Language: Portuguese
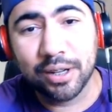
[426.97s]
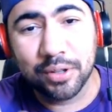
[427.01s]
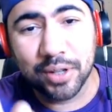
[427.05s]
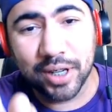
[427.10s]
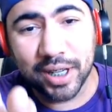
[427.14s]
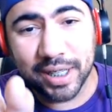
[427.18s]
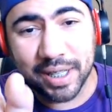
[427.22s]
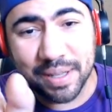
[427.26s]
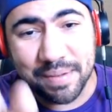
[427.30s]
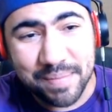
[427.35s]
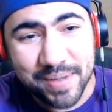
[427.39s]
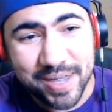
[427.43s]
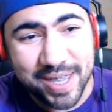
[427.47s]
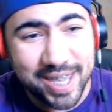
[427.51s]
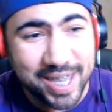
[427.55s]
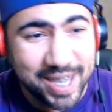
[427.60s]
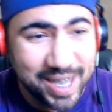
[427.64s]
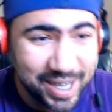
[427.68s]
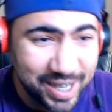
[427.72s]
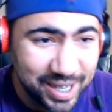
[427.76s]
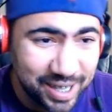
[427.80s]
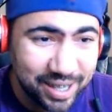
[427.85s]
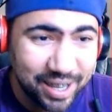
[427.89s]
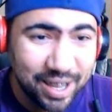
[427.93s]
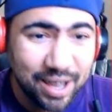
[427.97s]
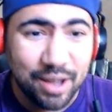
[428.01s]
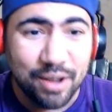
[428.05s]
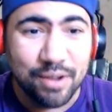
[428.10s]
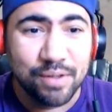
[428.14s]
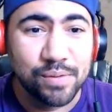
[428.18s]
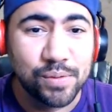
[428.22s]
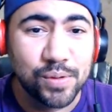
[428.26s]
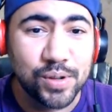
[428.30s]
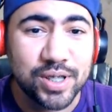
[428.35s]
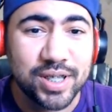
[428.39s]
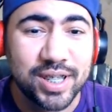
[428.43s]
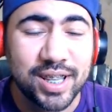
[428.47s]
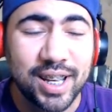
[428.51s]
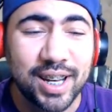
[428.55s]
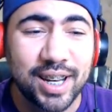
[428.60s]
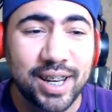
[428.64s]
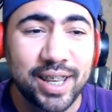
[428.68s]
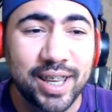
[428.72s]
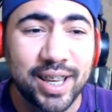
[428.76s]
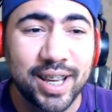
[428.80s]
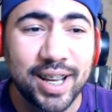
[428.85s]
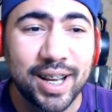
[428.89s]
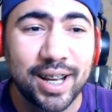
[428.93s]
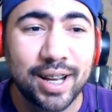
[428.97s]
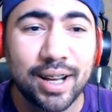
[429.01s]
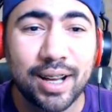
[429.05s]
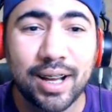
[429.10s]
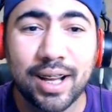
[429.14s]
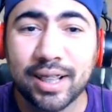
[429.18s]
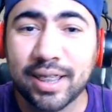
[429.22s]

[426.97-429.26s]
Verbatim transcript: No HDMI RIM você liga